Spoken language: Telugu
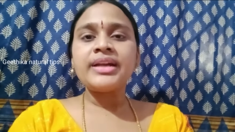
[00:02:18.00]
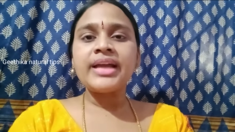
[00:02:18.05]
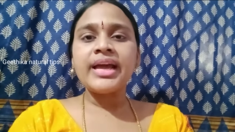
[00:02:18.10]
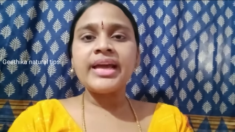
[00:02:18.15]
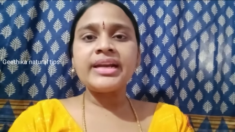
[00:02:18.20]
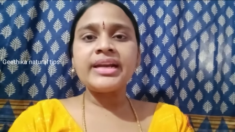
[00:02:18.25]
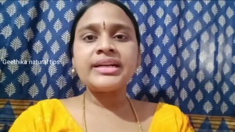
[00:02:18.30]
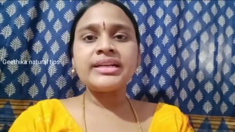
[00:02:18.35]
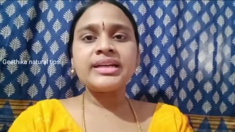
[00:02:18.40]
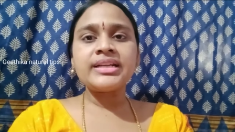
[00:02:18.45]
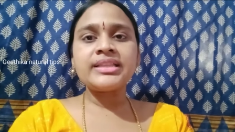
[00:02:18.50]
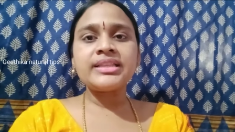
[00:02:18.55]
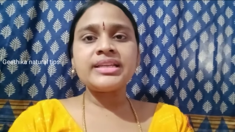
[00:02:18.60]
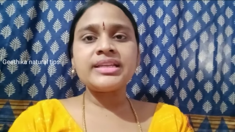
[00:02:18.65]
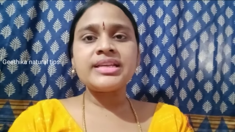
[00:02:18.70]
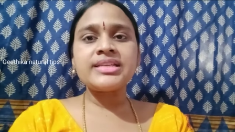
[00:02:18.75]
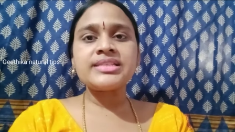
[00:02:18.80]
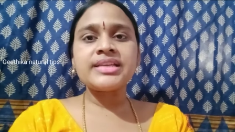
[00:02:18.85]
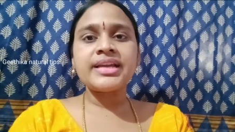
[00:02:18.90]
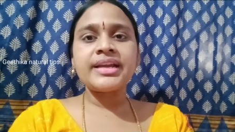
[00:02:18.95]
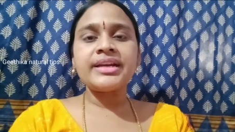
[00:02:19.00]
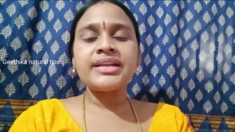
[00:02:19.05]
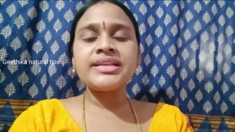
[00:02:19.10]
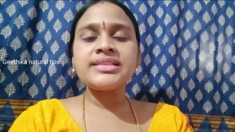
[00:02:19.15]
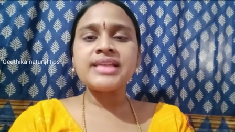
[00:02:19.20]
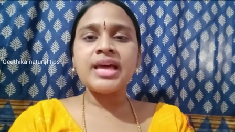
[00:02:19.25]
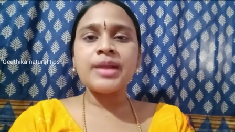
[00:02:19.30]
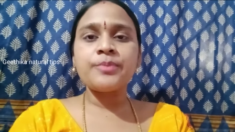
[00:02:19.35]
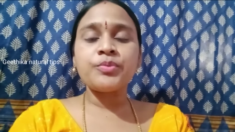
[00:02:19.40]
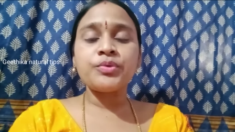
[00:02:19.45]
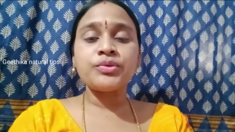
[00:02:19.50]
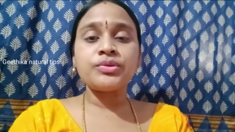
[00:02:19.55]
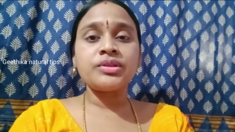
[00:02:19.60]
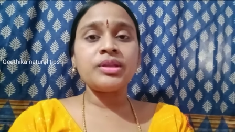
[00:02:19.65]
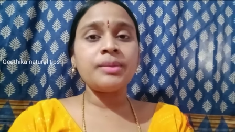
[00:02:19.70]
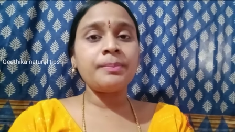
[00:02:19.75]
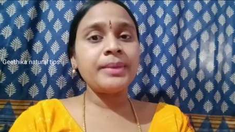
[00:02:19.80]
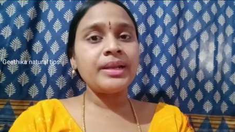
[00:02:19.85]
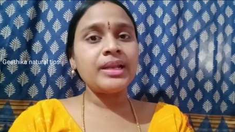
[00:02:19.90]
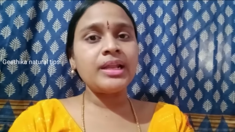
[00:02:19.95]
డైరెక్ట్గా తినేసేయండి
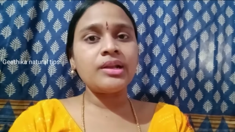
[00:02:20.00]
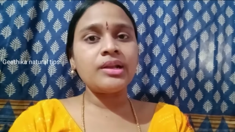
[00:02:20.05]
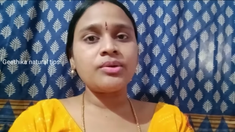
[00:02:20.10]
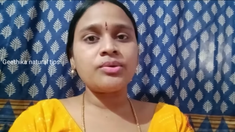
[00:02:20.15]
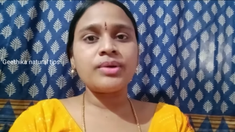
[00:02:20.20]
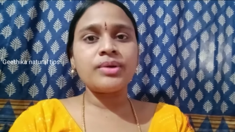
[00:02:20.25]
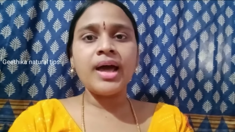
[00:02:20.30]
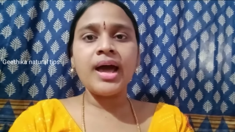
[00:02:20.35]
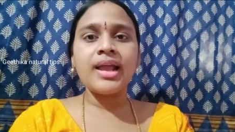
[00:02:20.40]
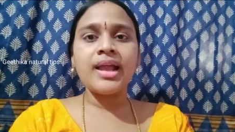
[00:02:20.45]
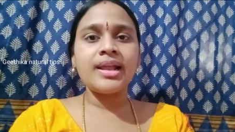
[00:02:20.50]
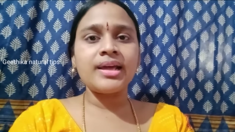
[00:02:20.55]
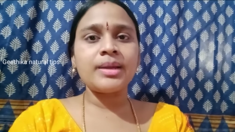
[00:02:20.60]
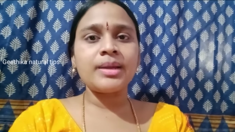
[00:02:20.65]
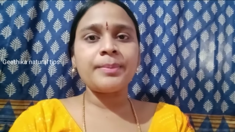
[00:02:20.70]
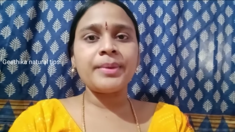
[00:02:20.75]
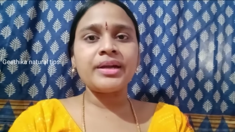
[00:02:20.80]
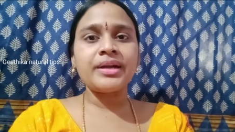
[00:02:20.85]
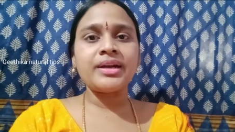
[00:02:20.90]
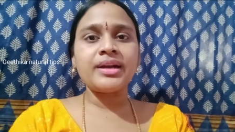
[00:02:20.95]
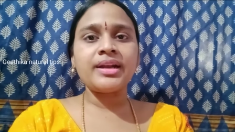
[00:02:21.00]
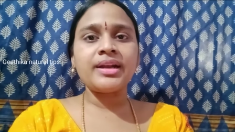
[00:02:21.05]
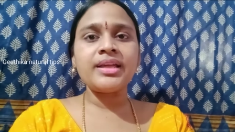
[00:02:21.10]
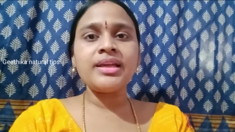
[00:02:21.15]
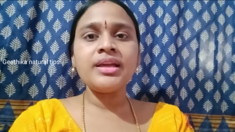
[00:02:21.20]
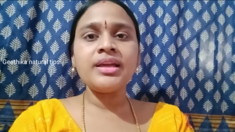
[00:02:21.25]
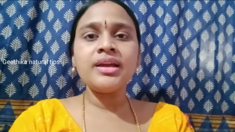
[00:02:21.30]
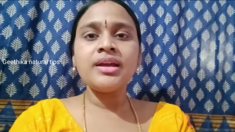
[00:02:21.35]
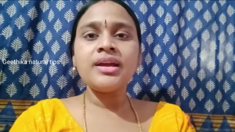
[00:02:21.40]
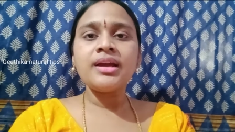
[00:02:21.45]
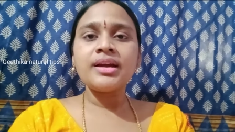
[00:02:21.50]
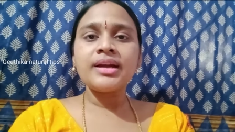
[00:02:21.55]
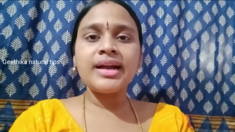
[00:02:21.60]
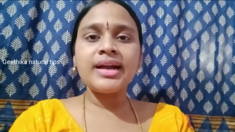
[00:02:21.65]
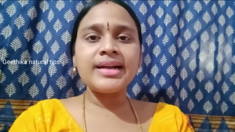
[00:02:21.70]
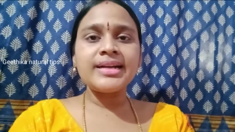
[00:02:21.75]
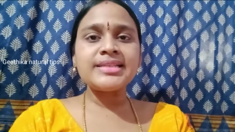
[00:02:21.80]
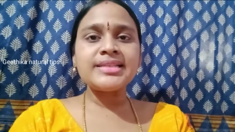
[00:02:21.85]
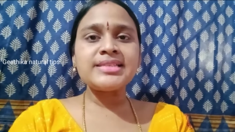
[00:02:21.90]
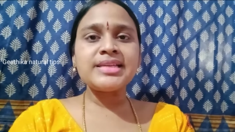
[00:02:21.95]
సరిపోతుంది పిల్లలు కూడా అలాగే పెట్టండి
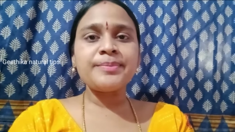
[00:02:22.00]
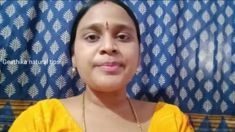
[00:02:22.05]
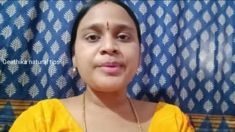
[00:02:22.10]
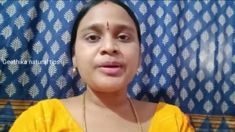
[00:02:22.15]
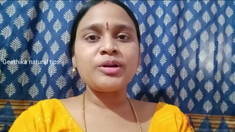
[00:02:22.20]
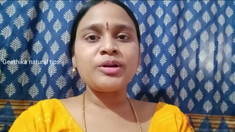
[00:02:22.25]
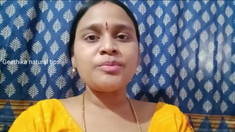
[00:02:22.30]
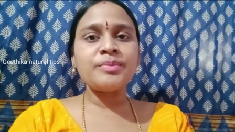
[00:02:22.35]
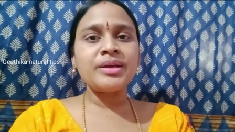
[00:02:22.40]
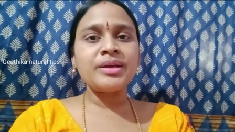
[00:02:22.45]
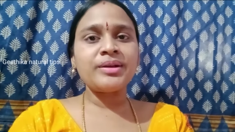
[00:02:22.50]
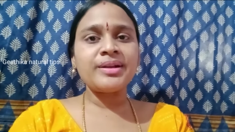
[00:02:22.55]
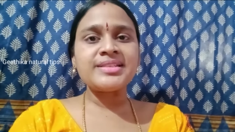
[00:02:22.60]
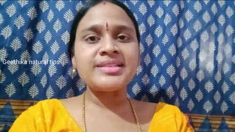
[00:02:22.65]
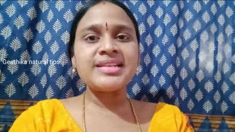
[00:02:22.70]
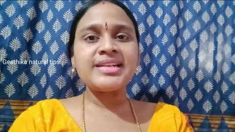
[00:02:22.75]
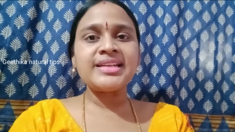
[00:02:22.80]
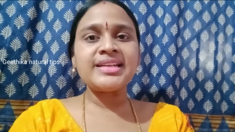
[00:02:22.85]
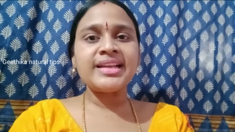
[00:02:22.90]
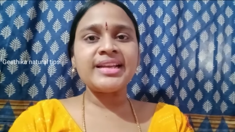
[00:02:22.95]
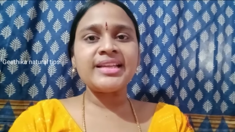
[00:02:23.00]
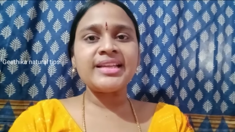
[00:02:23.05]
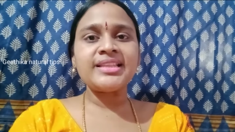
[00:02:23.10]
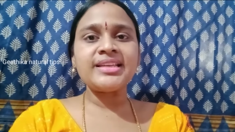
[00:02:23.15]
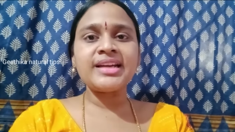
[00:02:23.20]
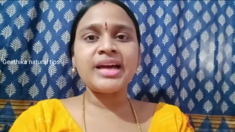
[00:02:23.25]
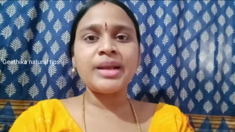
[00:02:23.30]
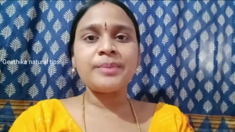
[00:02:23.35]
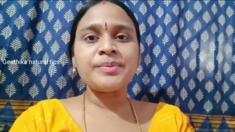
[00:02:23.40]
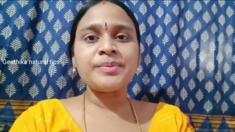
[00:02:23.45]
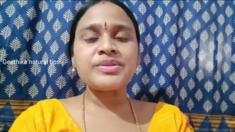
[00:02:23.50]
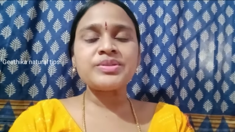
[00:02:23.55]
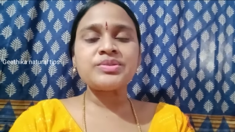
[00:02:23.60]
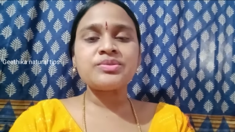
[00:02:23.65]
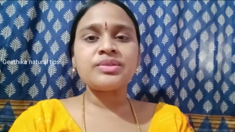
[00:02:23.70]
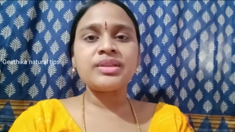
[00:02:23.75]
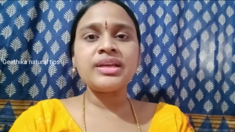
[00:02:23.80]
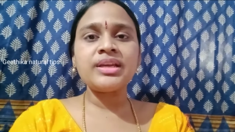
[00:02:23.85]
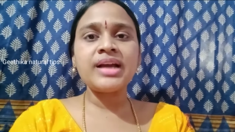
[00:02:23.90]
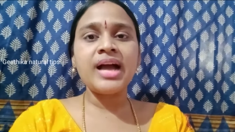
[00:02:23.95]
గంట సేపట్లో మీకు రిజల్ట్ అనేది
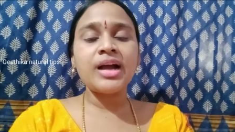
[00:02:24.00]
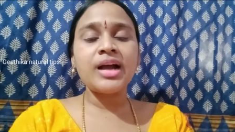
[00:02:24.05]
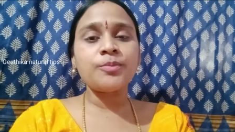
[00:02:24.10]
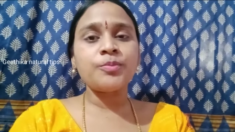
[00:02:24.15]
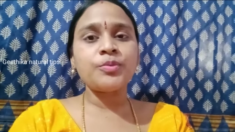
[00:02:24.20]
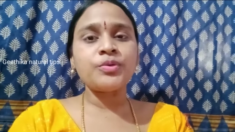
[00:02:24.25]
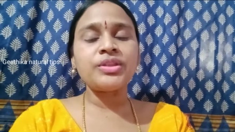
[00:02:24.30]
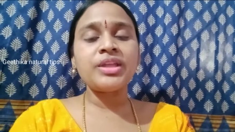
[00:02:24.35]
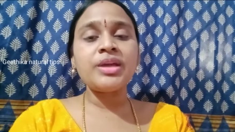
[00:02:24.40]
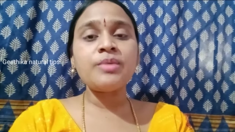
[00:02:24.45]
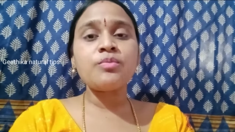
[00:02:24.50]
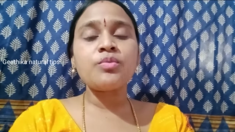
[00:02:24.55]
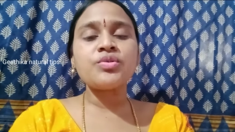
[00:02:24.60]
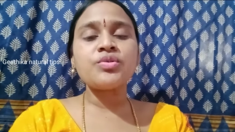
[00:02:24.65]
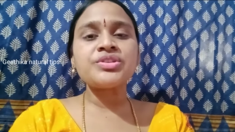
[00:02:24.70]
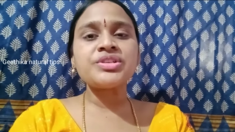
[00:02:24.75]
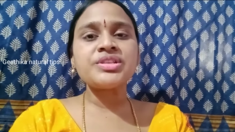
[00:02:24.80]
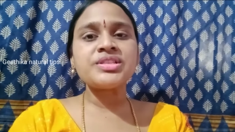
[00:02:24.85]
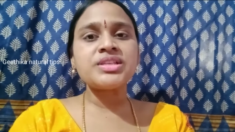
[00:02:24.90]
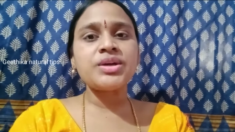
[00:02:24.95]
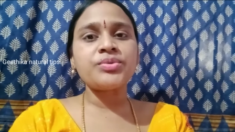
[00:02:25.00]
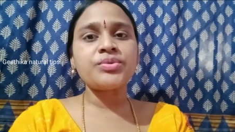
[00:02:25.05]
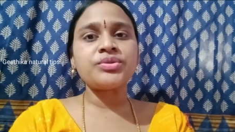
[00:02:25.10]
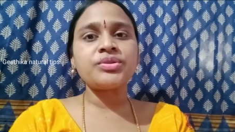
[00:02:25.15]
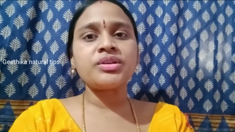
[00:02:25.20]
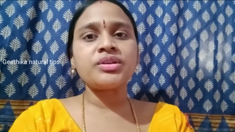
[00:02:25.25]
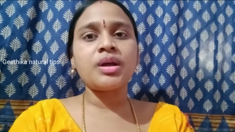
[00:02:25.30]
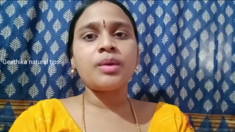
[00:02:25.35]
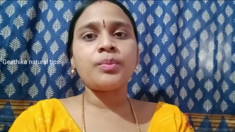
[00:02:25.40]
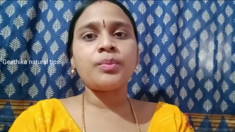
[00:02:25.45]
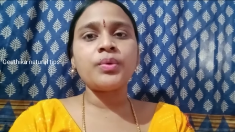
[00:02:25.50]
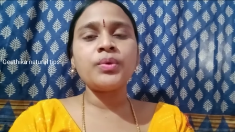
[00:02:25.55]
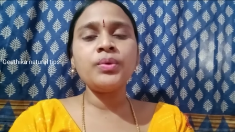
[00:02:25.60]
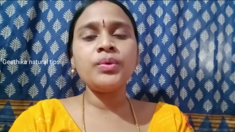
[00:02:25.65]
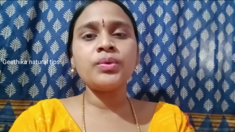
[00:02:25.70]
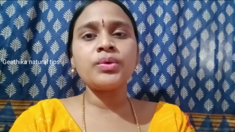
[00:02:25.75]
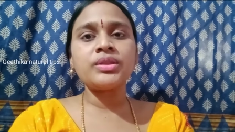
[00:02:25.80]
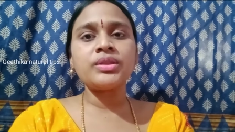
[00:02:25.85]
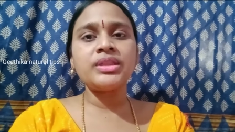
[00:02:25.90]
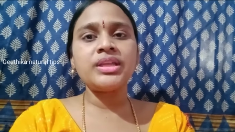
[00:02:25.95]
కనిపిస్తుంది కాకపోతే మోషన్స్ అవుతున్నప్పుడు
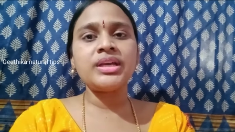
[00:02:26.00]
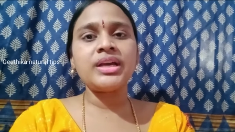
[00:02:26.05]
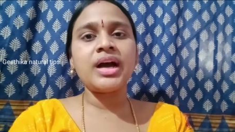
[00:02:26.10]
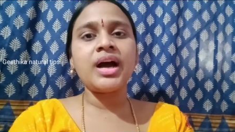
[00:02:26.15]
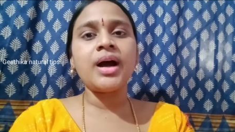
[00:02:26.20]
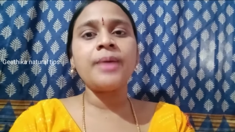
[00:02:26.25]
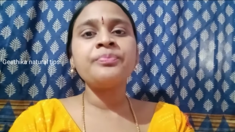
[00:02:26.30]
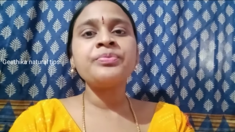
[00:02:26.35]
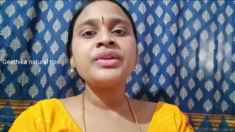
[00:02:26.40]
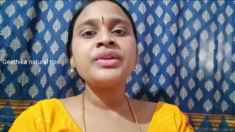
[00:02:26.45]
కొద్దిగా